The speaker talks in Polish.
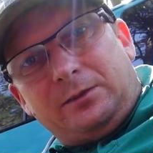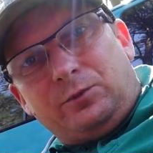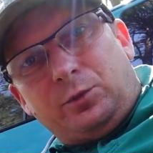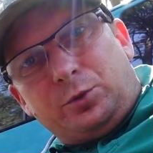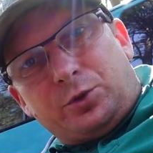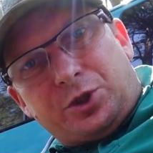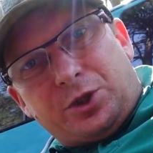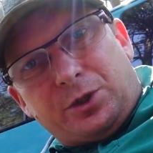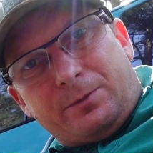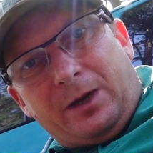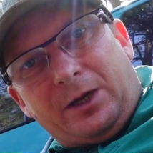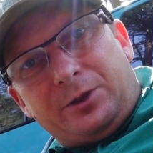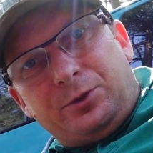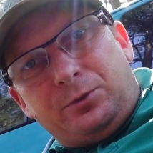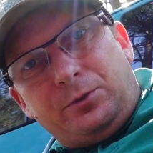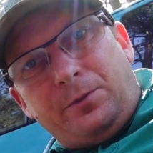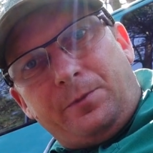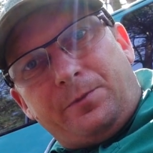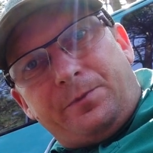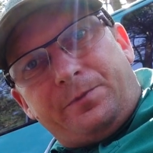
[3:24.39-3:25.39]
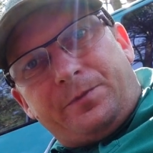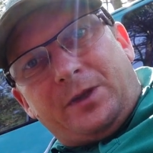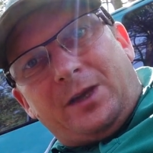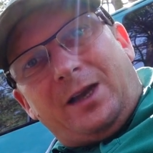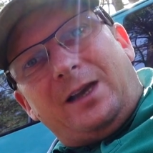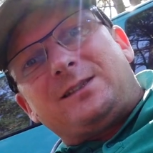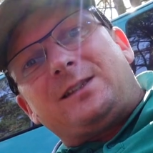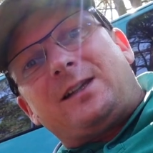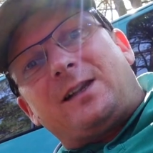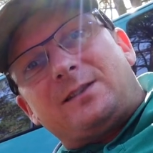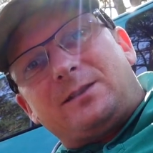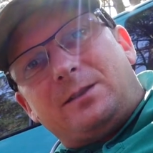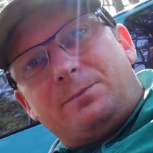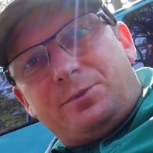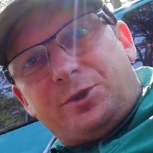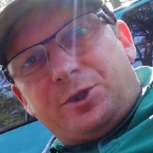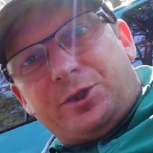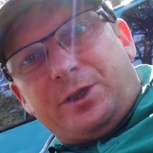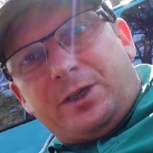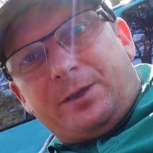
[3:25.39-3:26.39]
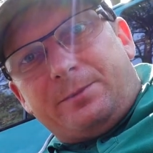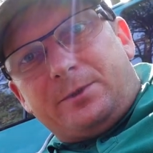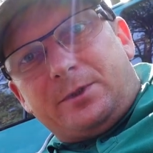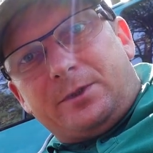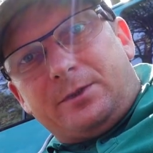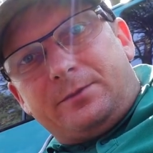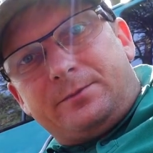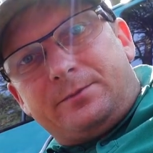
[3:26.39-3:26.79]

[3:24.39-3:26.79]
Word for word: w utrzymaniu, a zarazem przyjemny.